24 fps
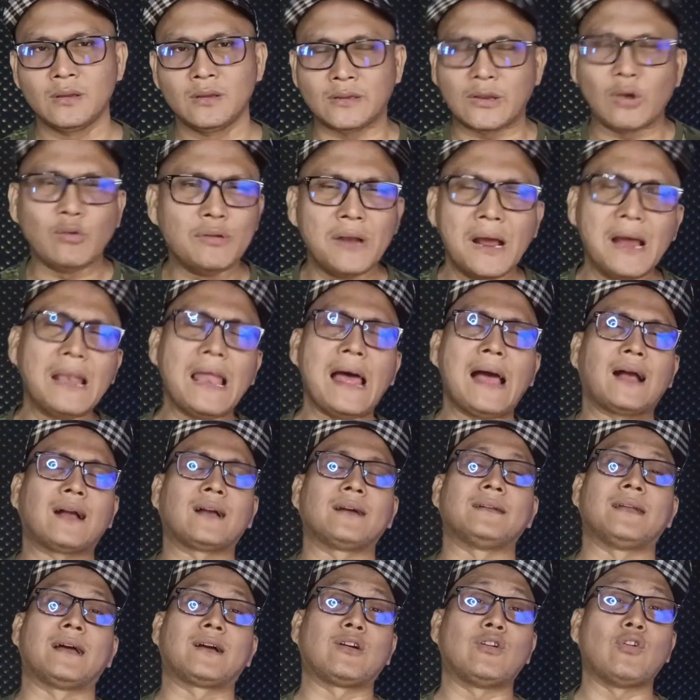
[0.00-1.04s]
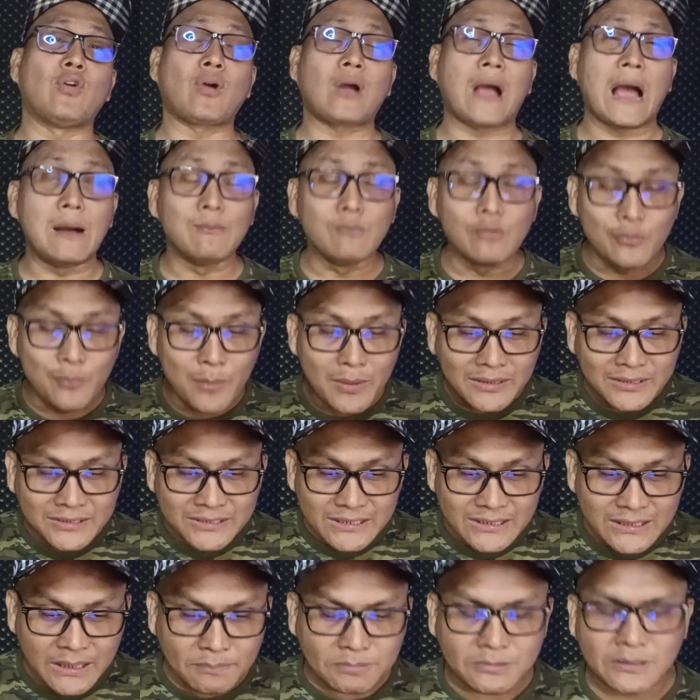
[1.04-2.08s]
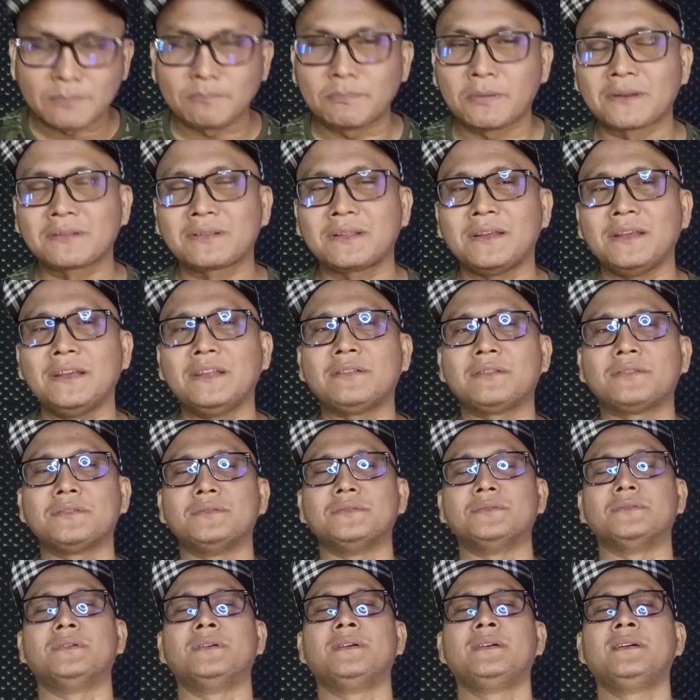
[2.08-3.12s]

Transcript: Ya udahlah, nah kalau kamu bersikap seperti itu,